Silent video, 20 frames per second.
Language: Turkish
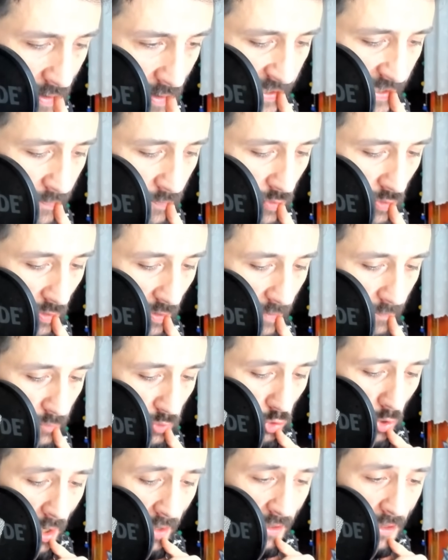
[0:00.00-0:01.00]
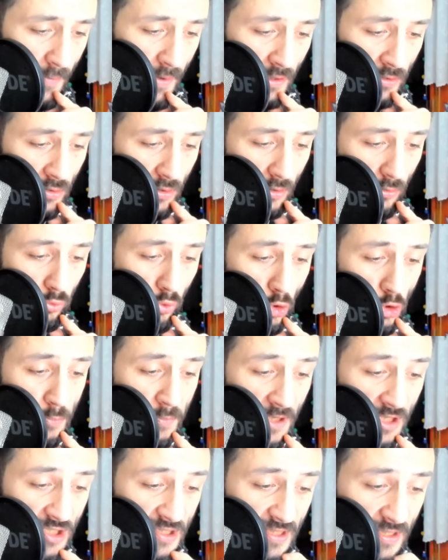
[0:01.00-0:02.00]
Bilmiyorum. Şu anda ben
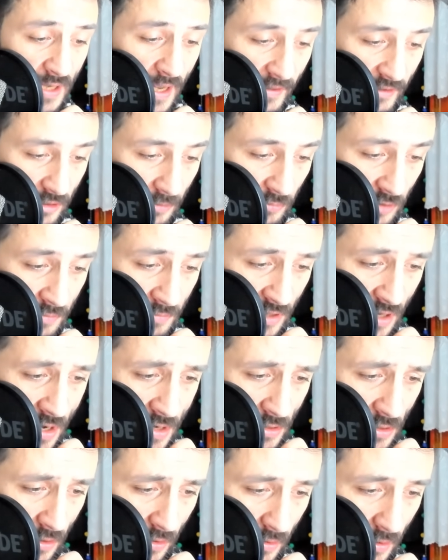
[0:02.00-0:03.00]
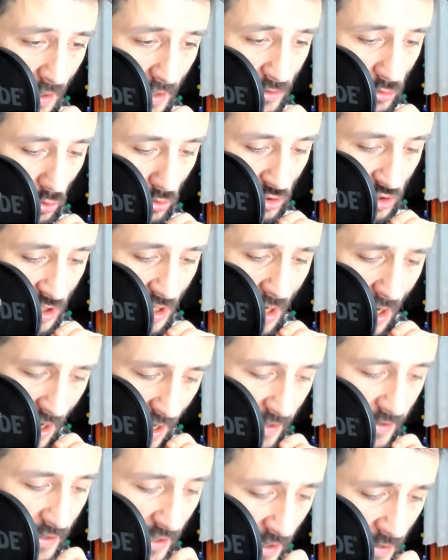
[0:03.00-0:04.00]
koç birincisini attım değil mi? Az önce
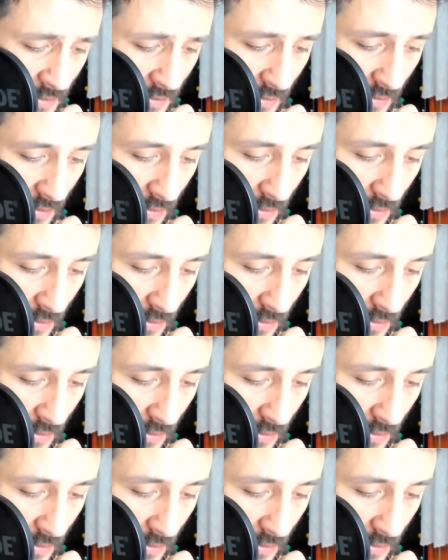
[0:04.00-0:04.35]
aynen.